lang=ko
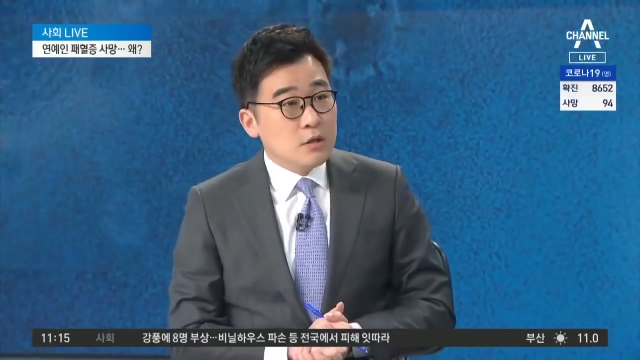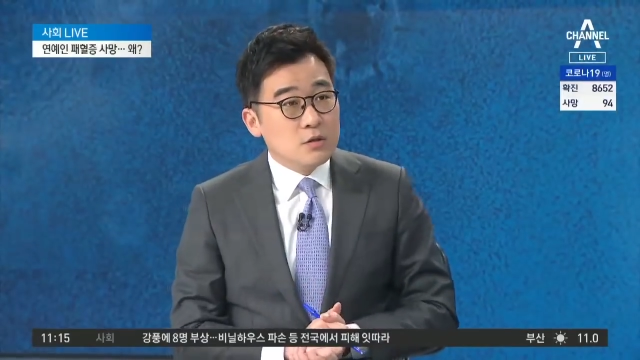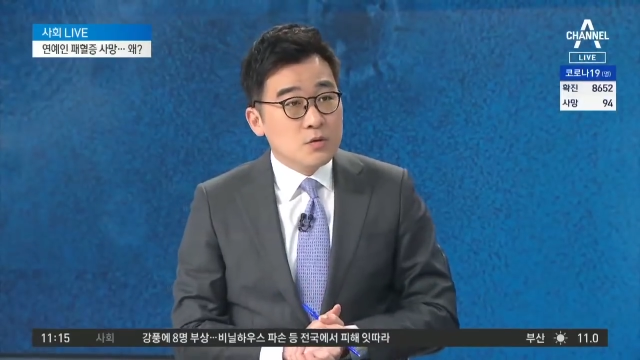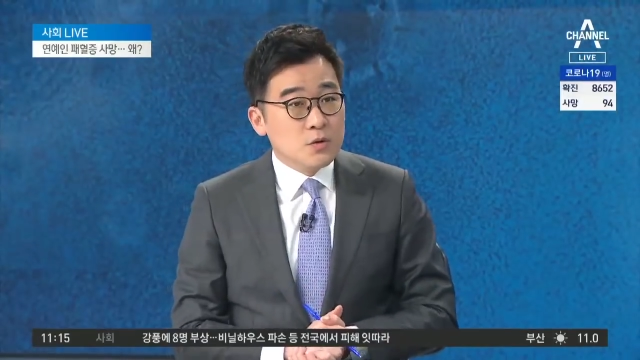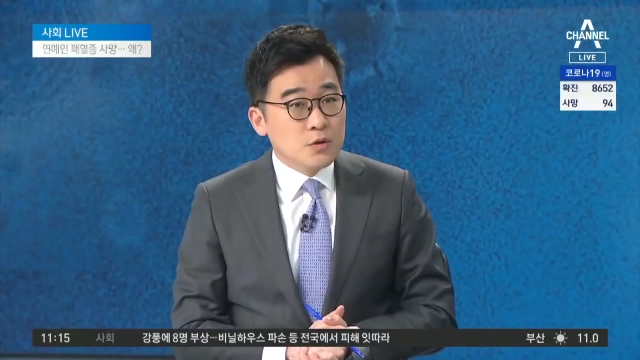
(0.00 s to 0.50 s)

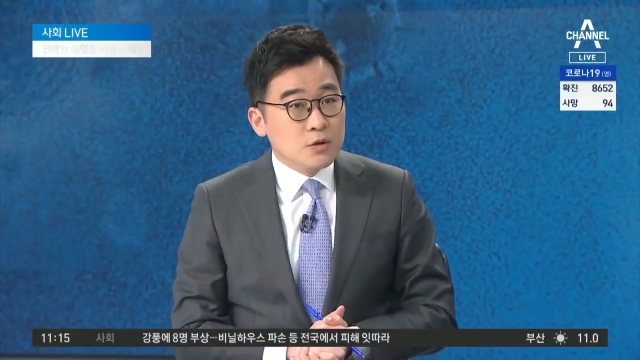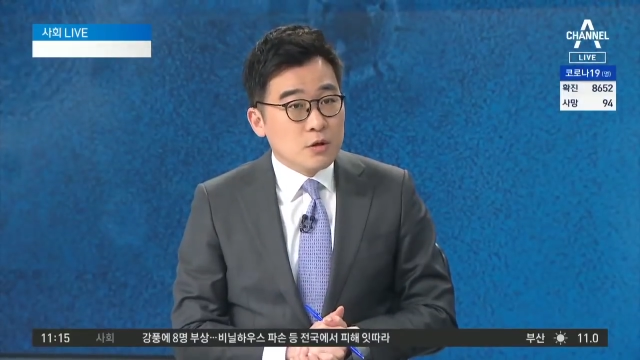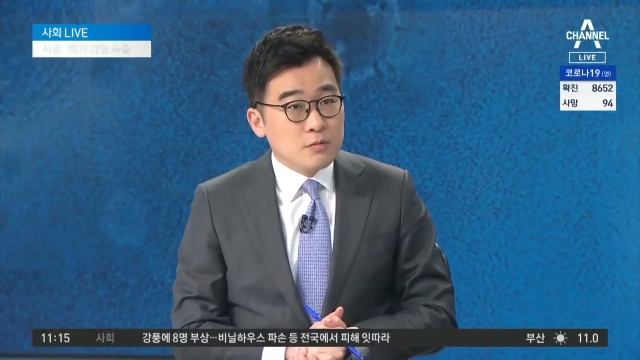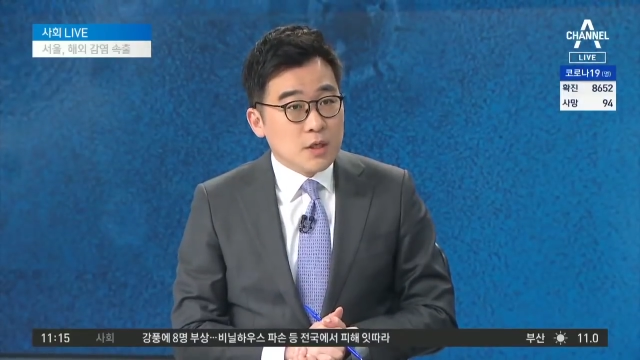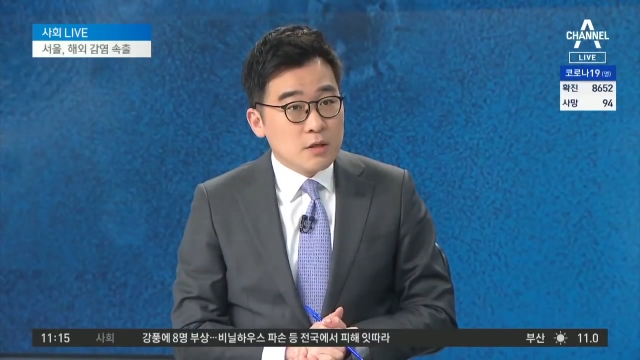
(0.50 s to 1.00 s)
청소년을
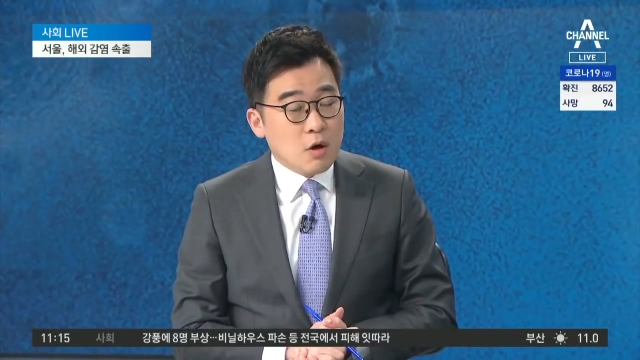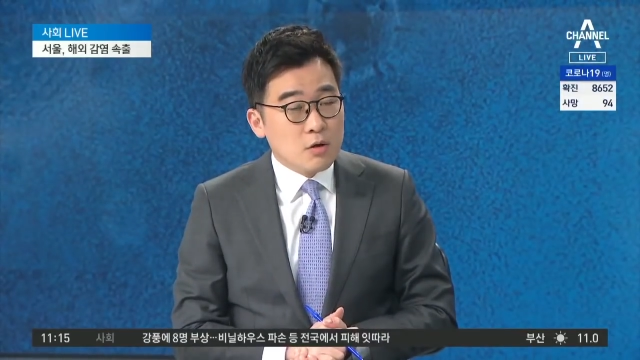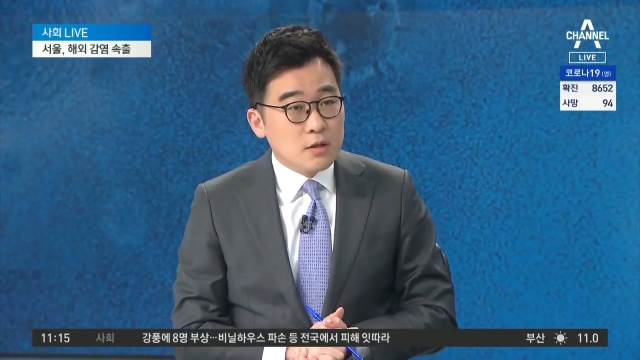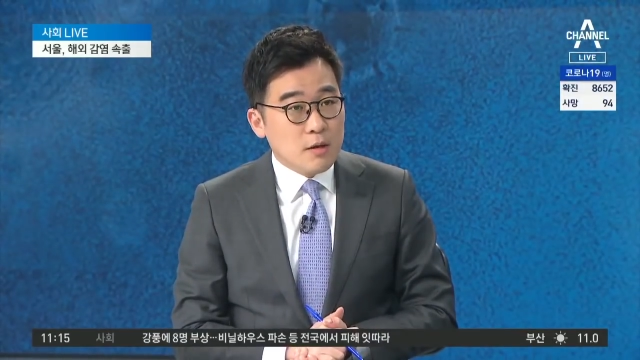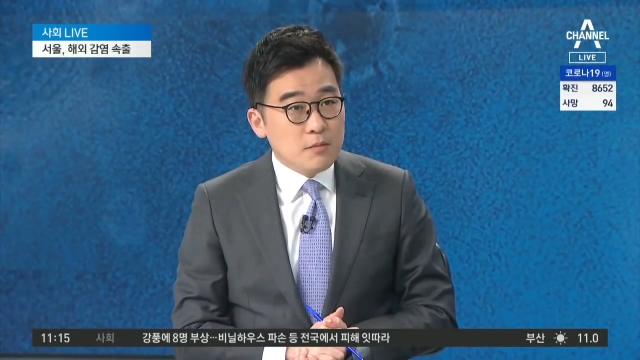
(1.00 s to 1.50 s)
검사한
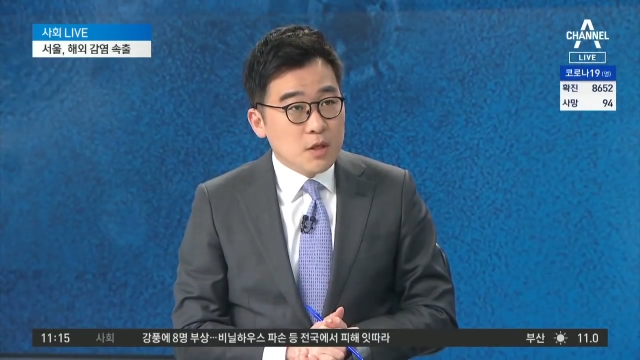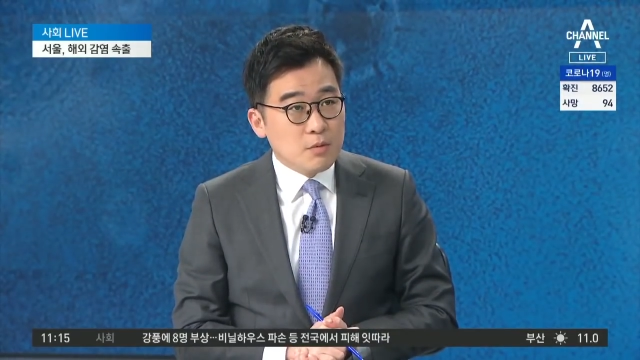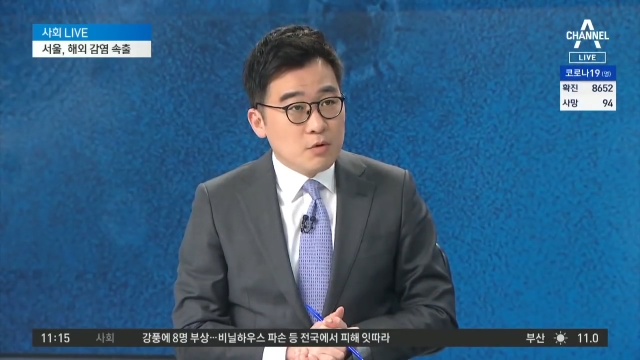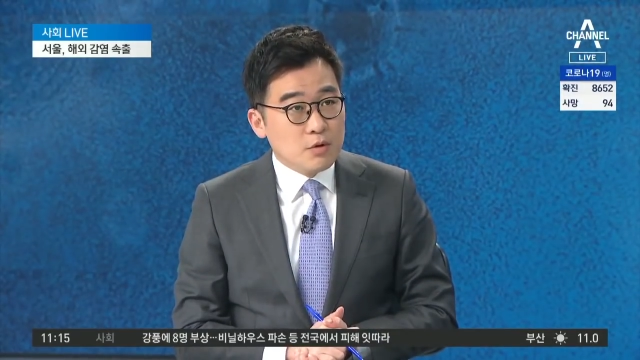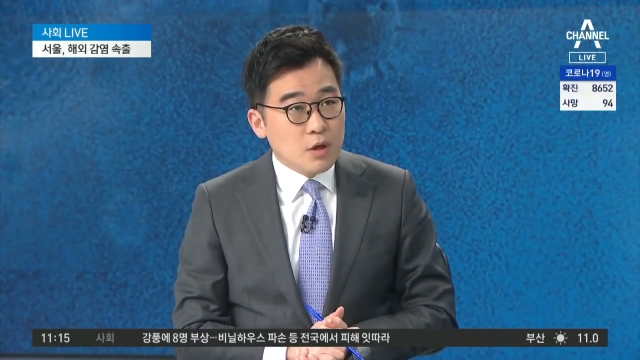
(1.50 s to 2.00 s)

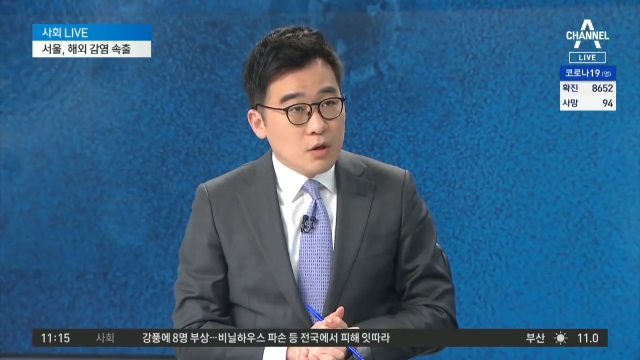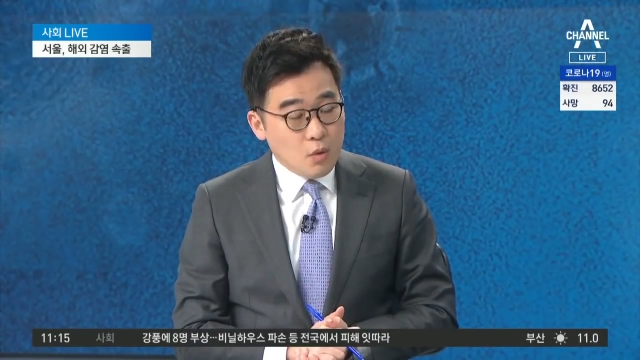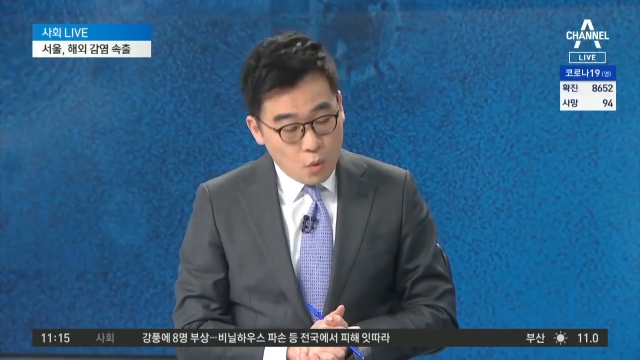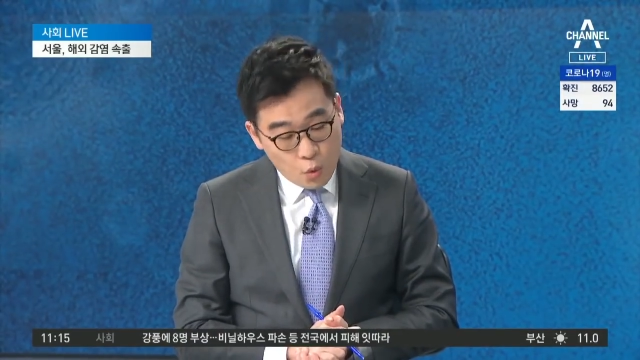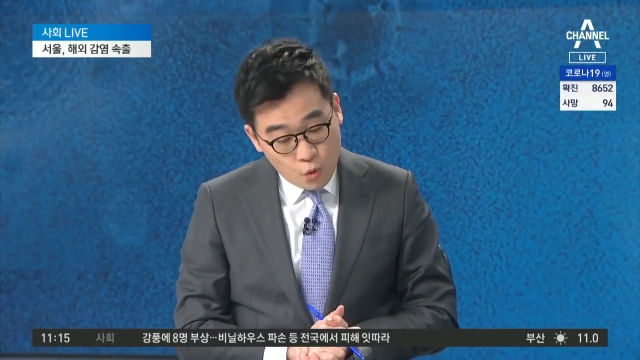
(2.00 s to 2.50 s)
영남대병원의
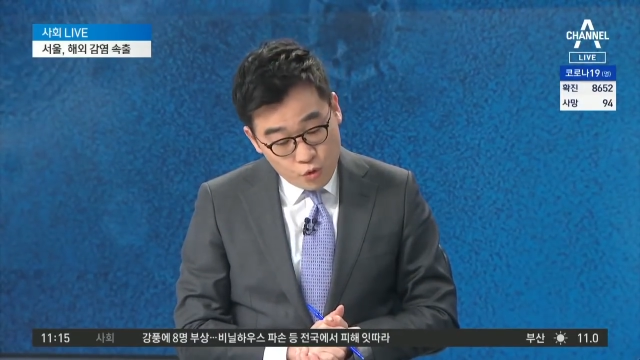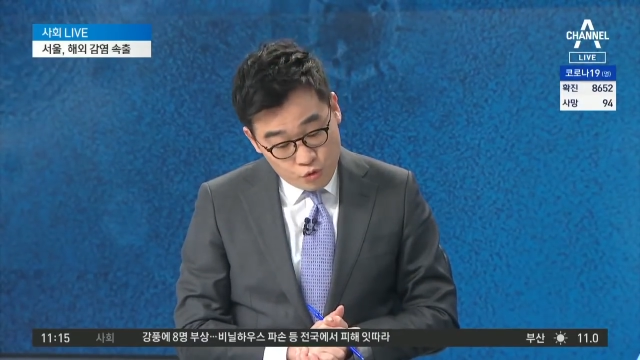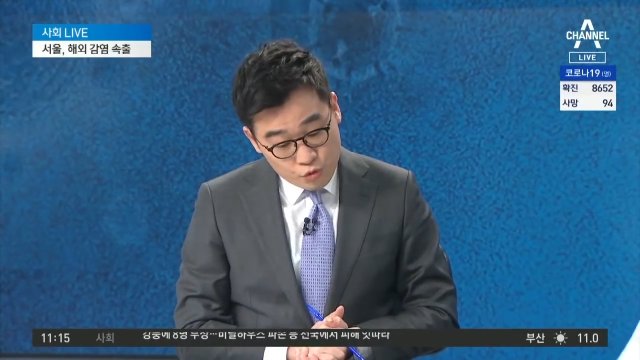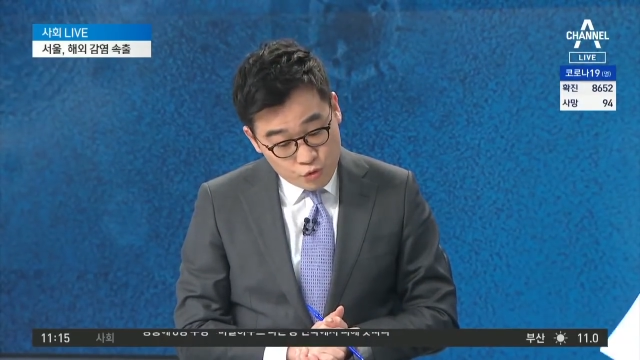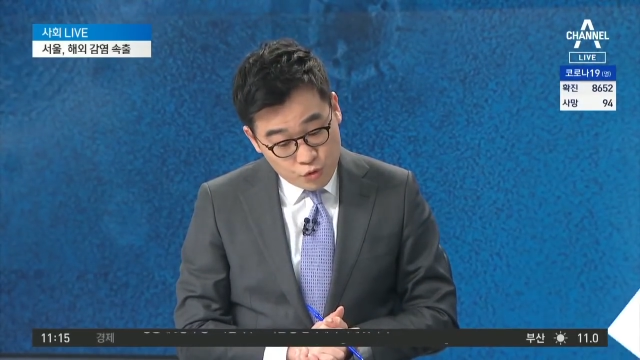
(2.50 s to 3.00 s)

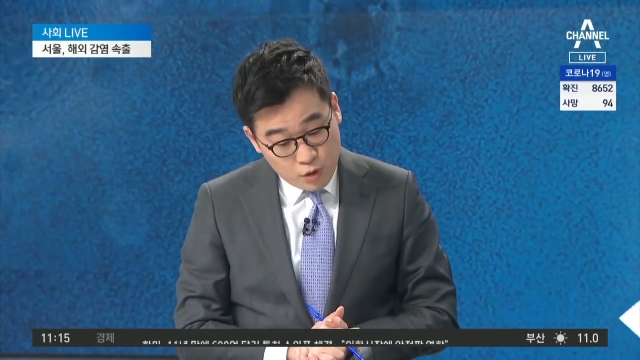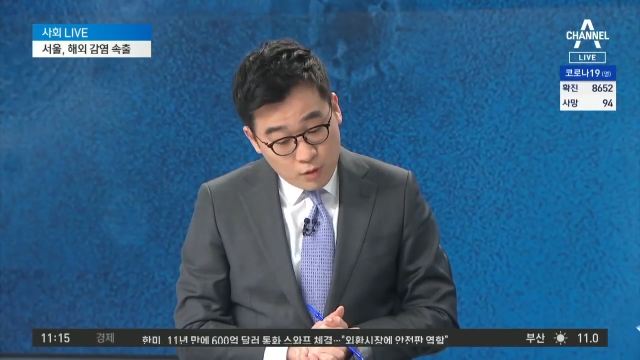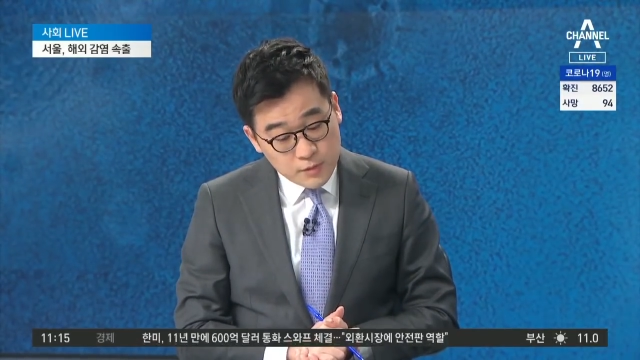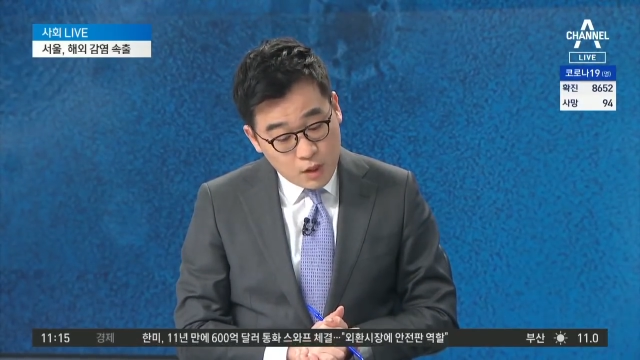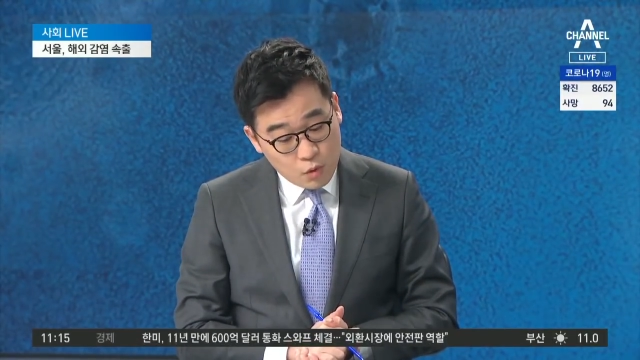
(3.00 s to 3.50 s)
오류,
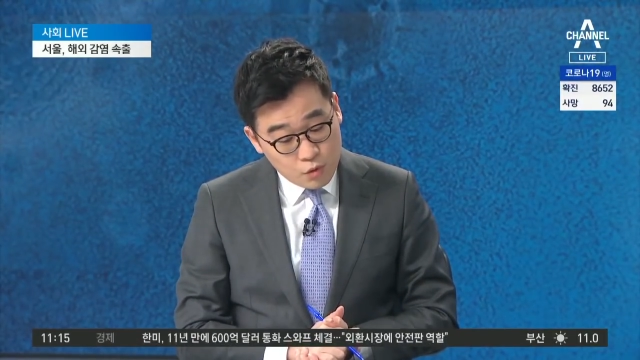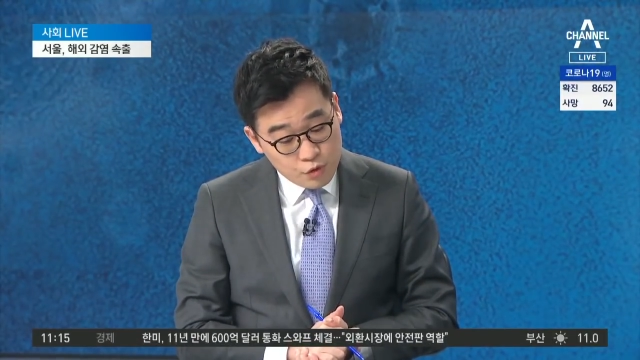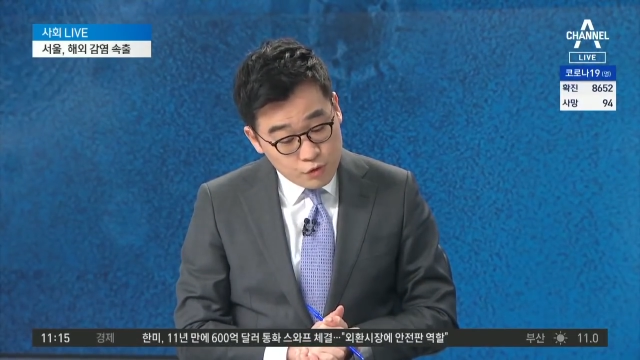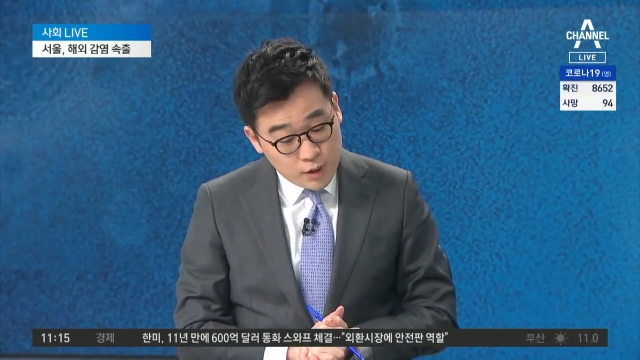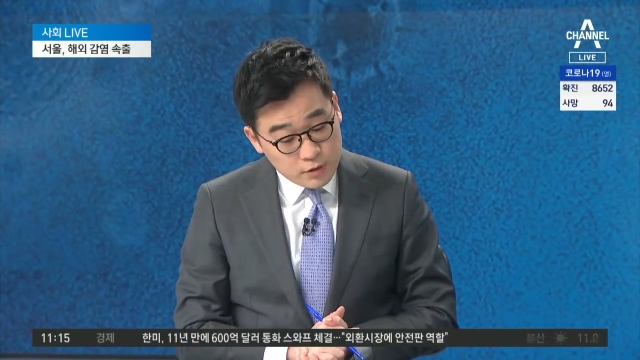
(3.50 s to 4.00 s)
검사
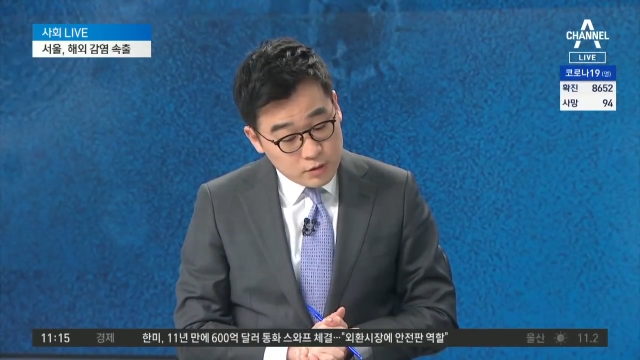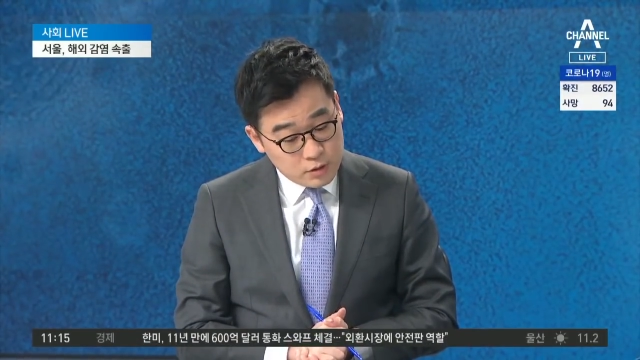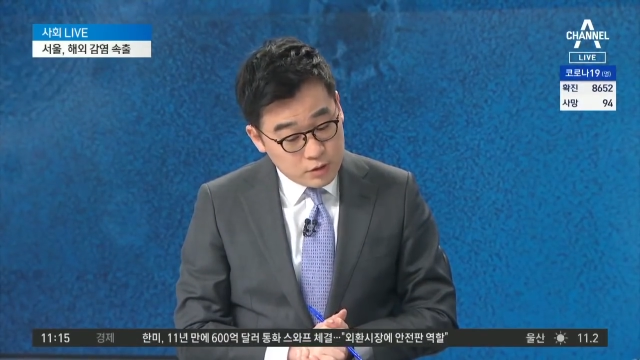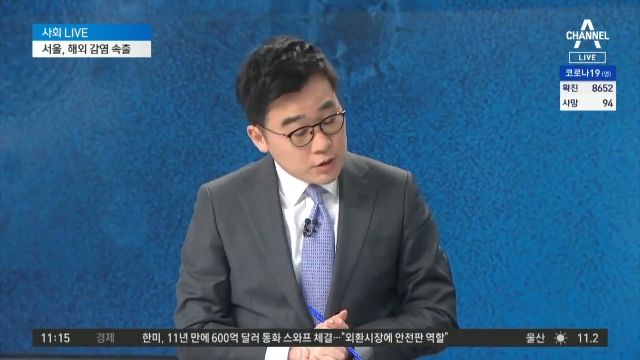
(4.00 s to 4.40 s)
오류 가능성을